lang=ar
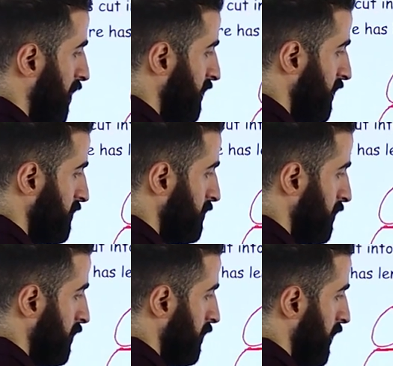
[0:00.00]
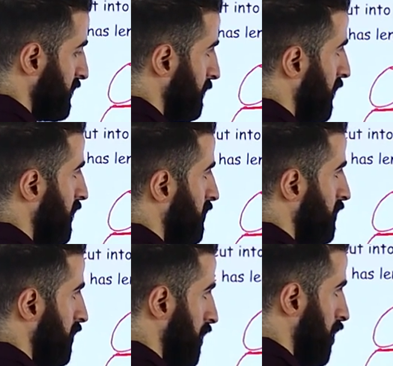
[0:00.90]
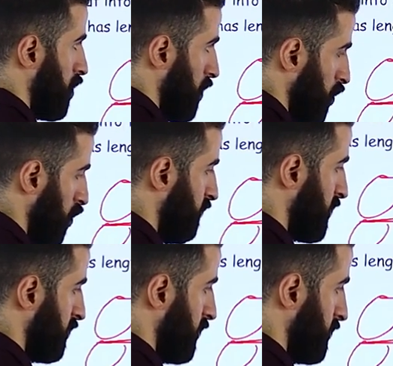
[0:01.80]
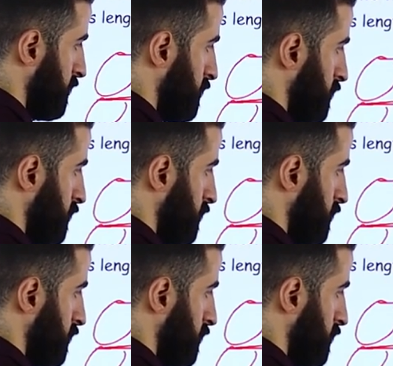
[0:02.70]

لوحدها هتبقى ار 1 اوفر 9